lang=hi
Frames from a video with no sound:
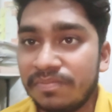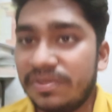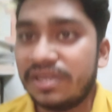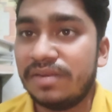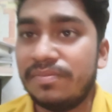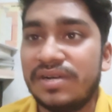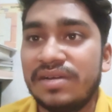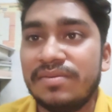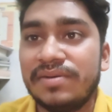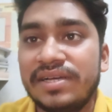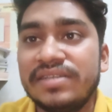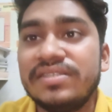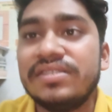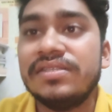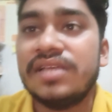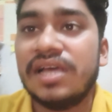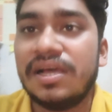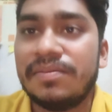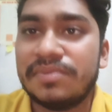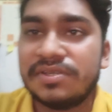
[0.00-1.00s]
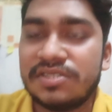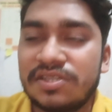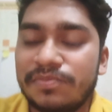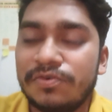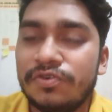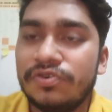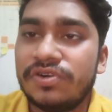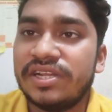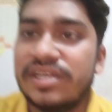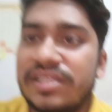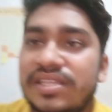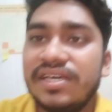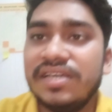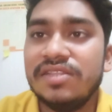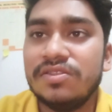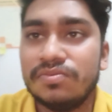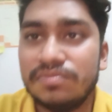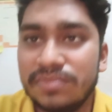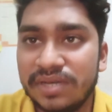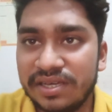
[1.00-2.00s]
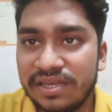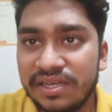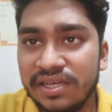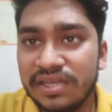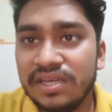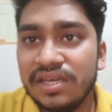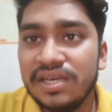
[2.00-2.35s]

मेरे बड़े भाई से आपका सपोर्ट रहता है तो मैं